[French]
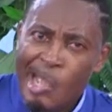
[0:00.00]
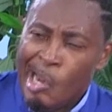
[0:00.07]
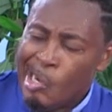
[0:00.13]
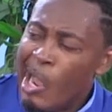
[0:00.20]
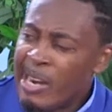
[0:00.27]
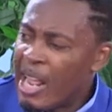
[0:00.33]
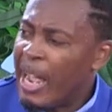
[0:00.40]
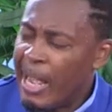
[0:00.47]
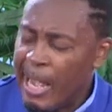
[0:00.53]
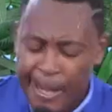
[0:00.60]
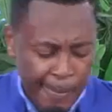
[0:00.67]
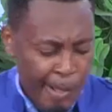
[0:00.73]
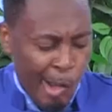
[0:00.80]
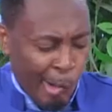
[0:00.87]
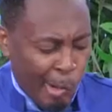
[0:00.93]
L'un des
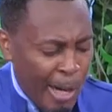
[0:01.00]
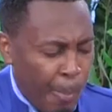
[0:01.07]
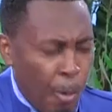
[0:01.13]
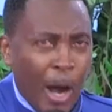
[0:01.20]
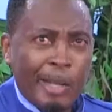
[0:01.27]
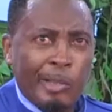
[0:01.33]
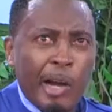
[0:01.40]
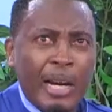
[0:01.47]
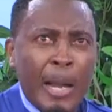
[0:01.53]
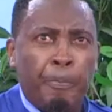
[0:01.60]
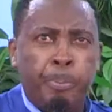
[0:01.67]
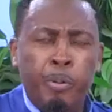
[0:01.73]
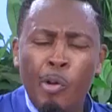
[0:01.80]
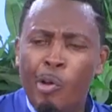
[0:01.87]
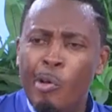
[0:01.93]
collaborateurs les
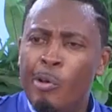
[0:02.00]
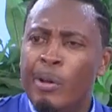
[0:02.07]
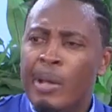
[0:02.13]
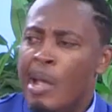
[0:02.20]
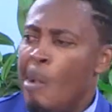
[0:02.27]
plus